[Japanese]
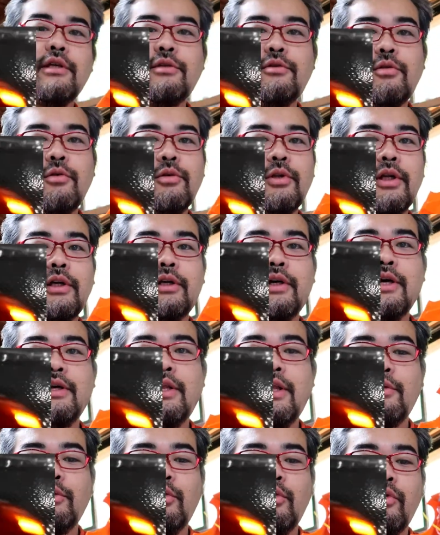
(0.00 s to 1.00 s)
テストの段階
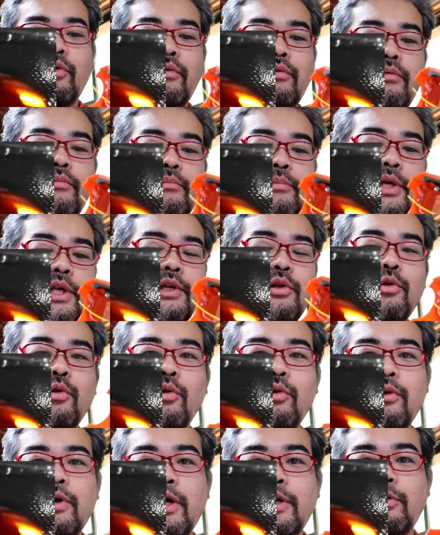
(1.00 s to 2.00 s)
であの右の
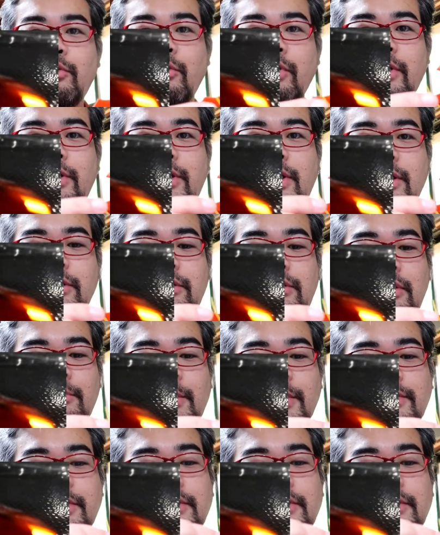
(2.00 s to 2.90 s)
ライトが光ってま